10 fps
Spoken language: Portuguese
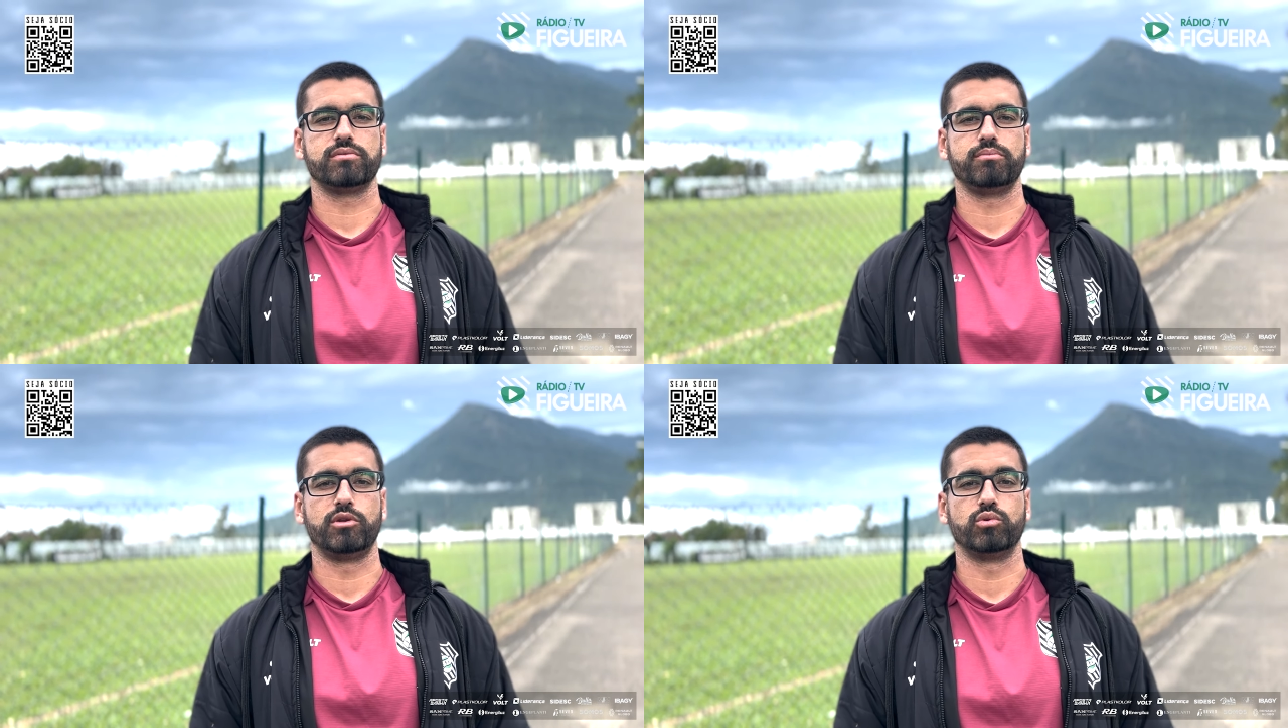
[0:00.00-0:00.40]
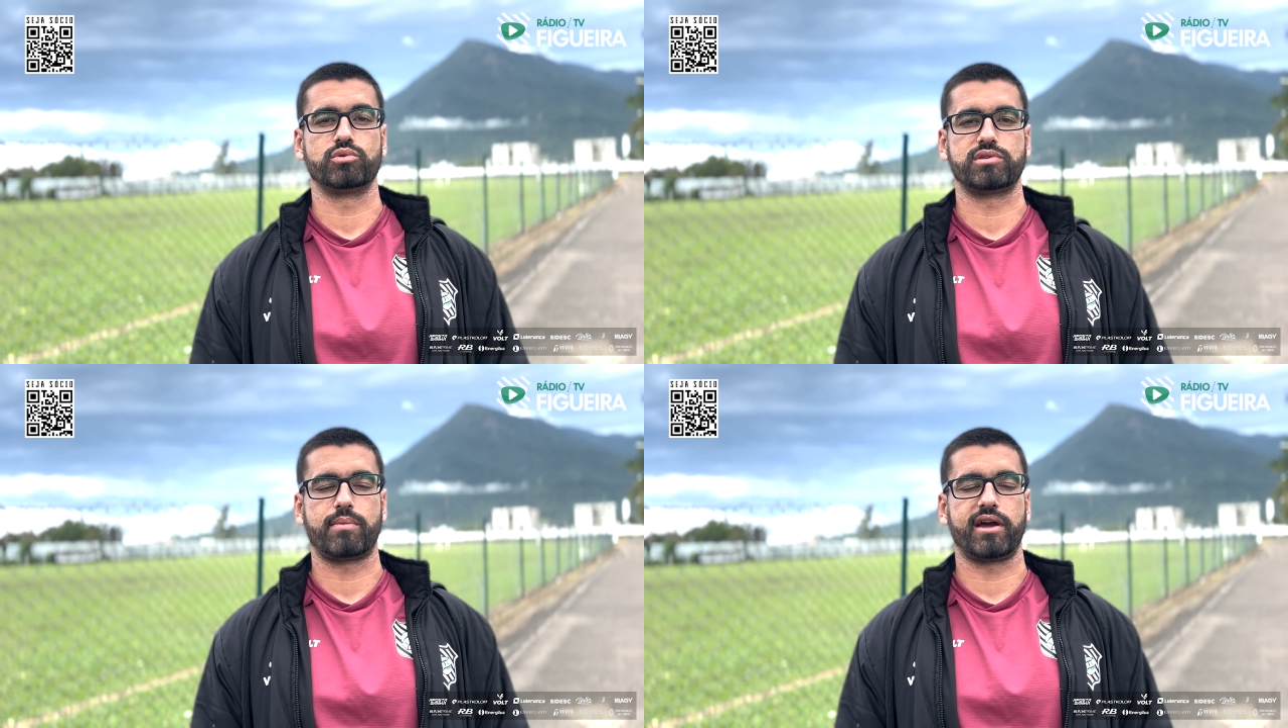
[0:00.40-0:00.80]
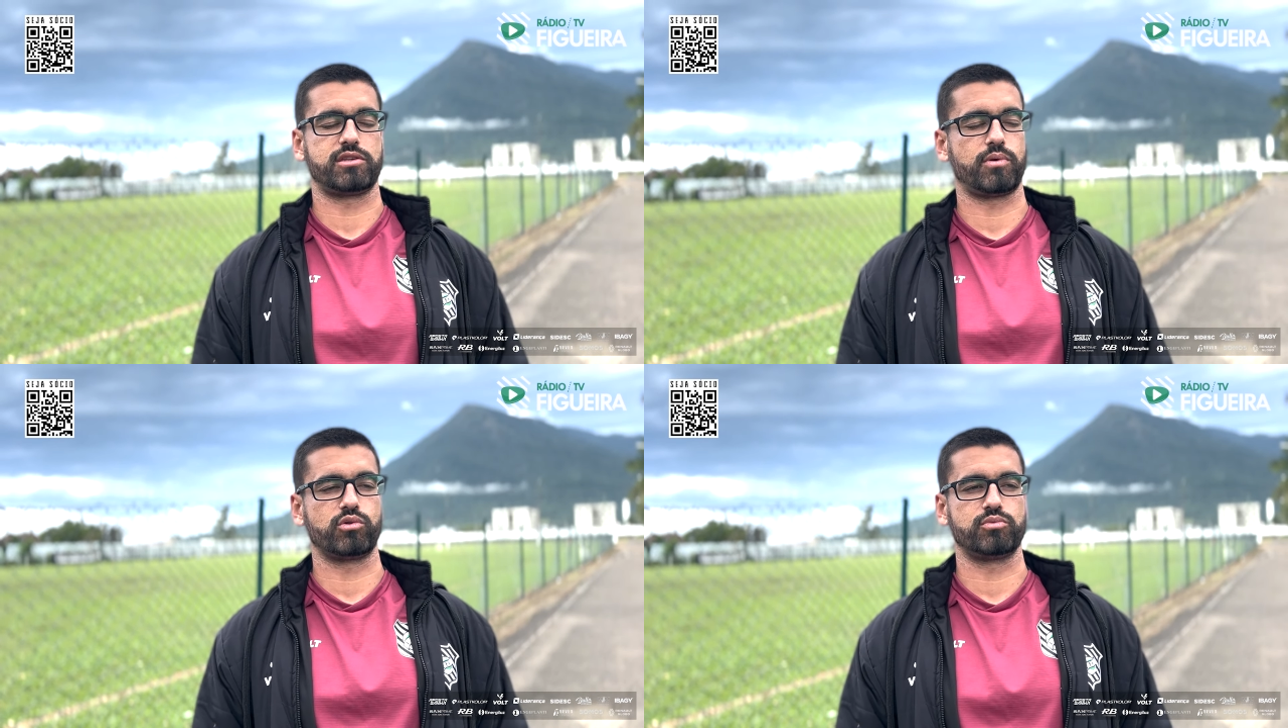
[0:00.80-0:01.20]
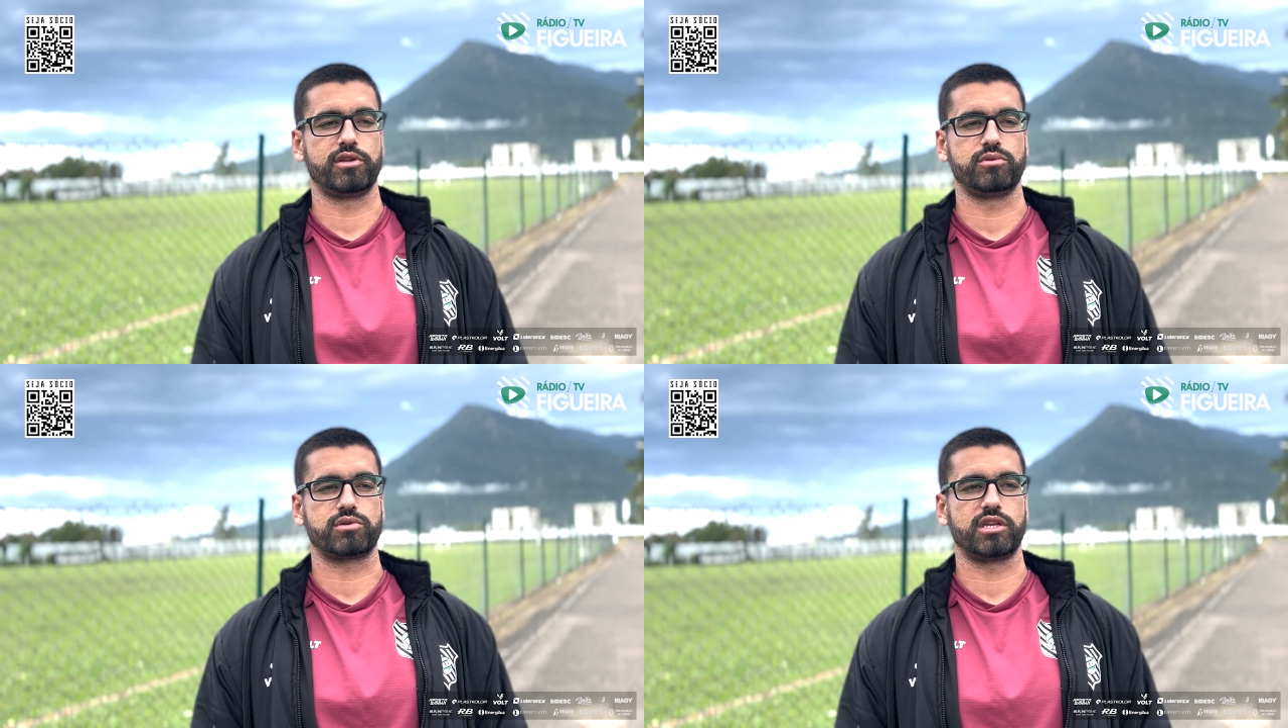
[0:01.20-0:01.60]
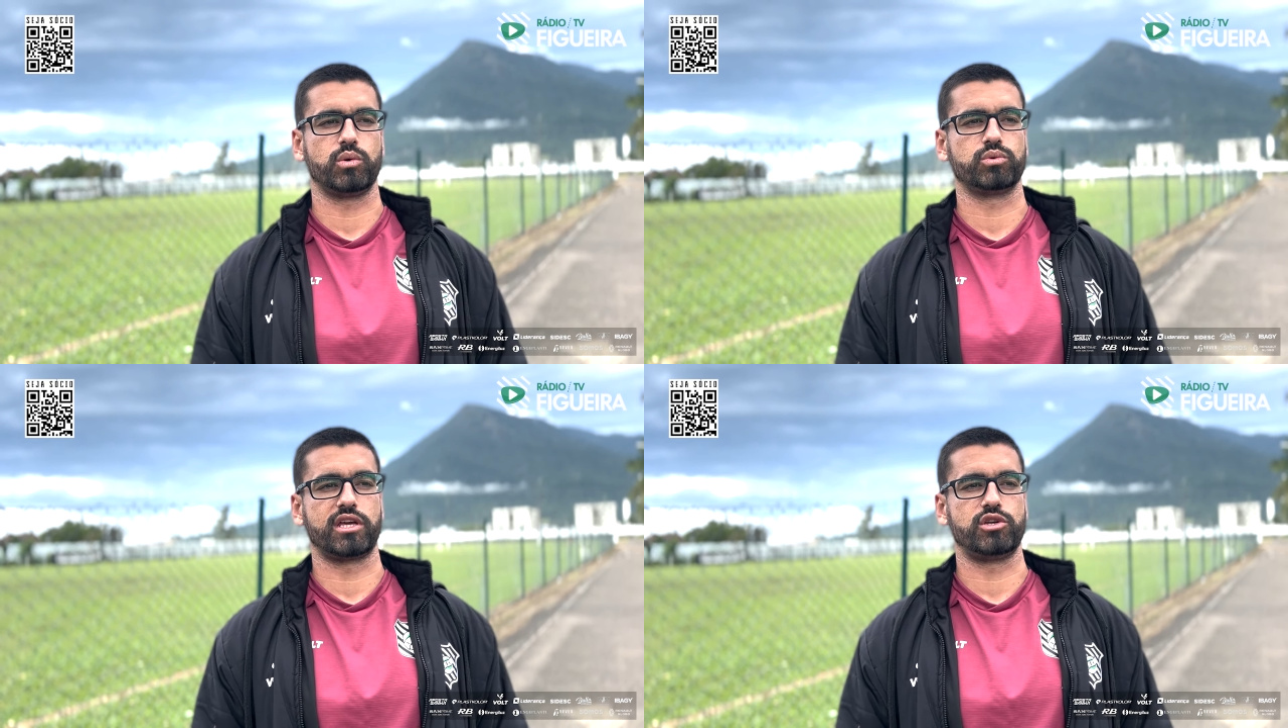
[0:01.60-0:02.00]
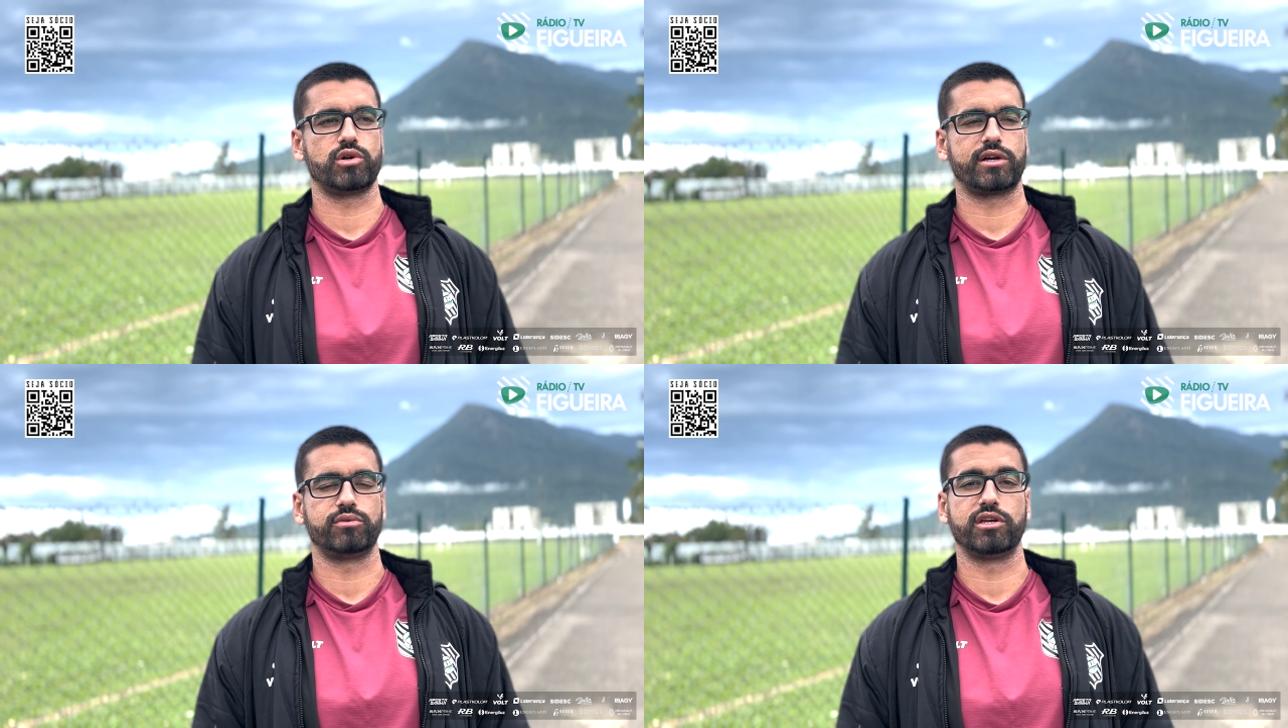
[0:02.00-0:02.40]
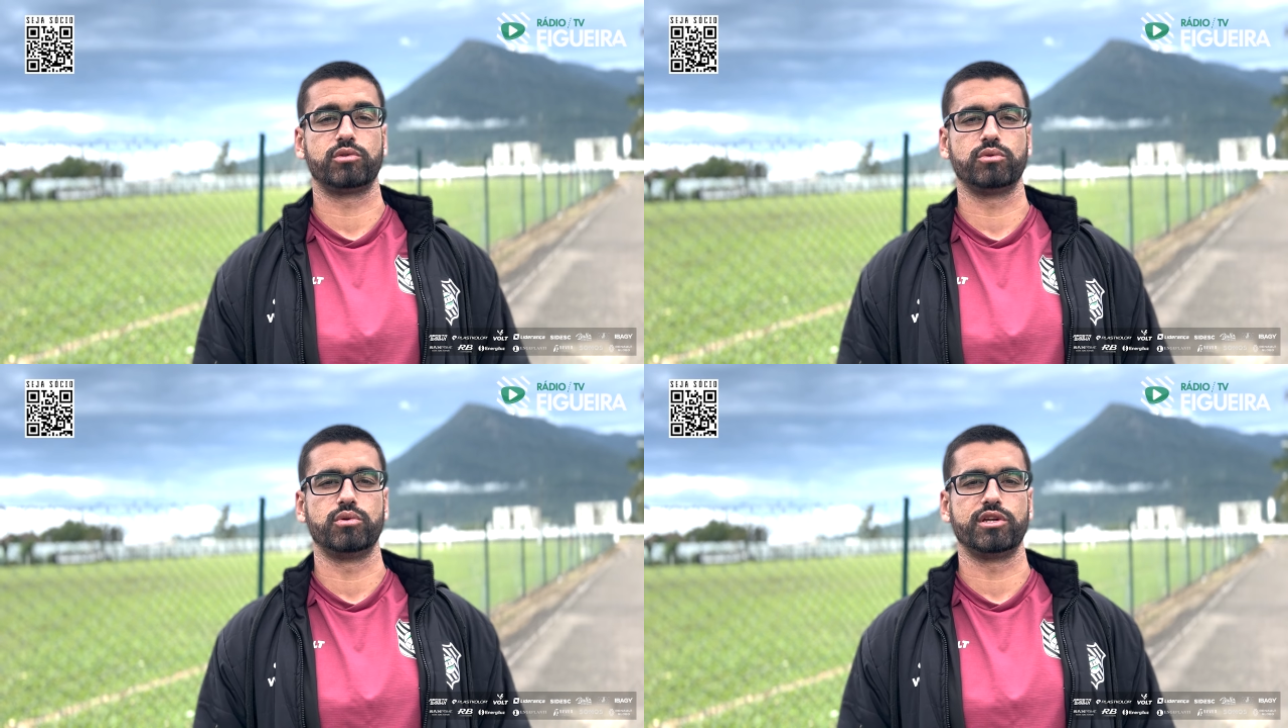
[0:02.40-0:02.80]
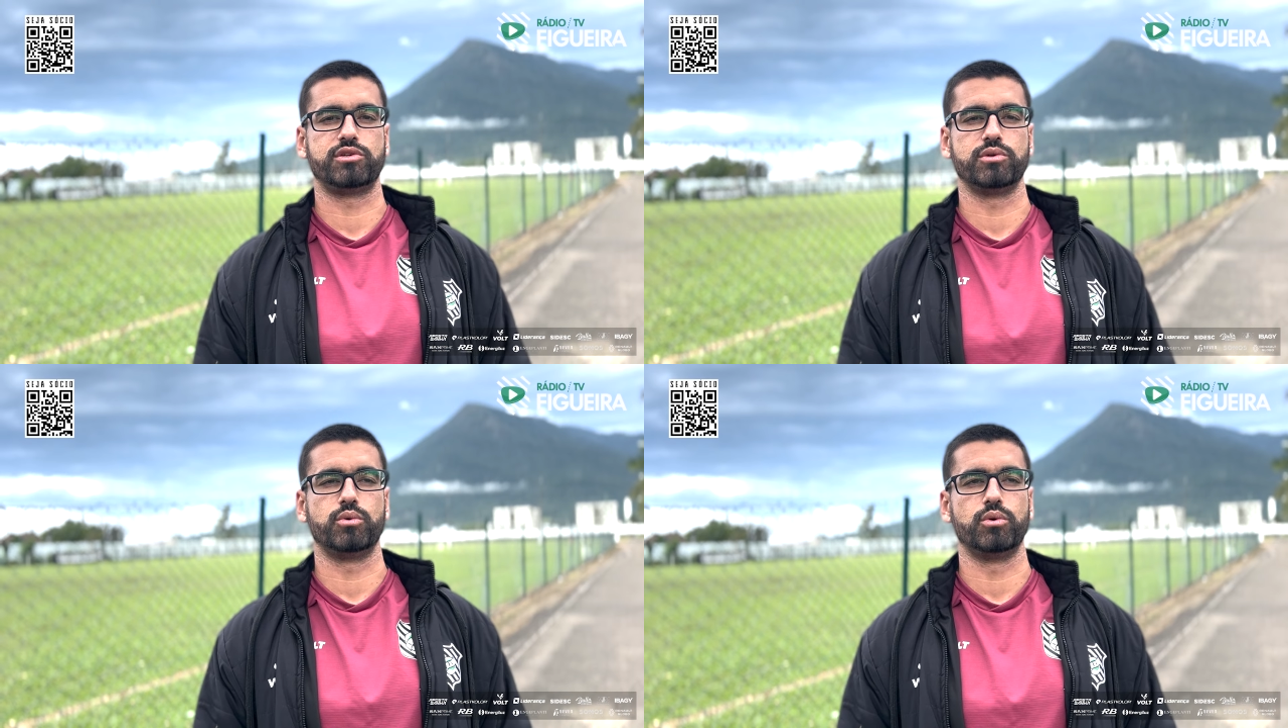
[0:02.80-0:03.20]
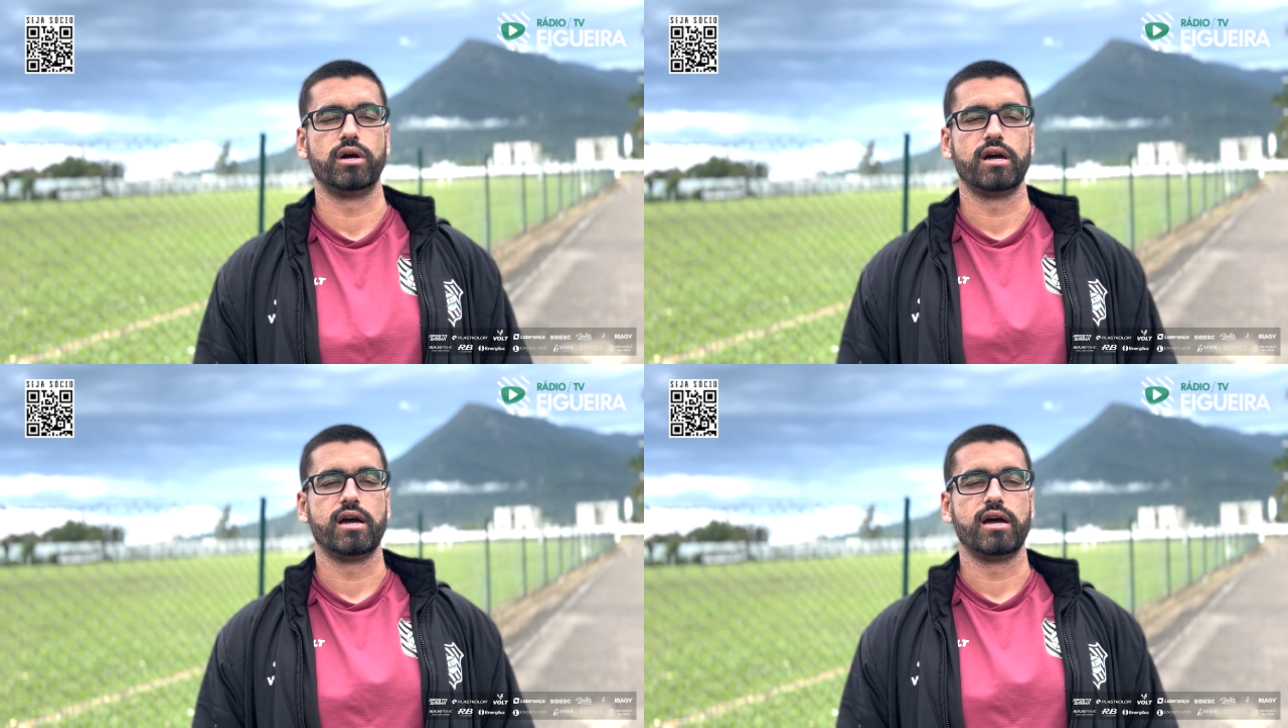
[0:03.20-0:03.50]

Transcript: minutos a mais para alguns meninos que não têm jogado tanto durante o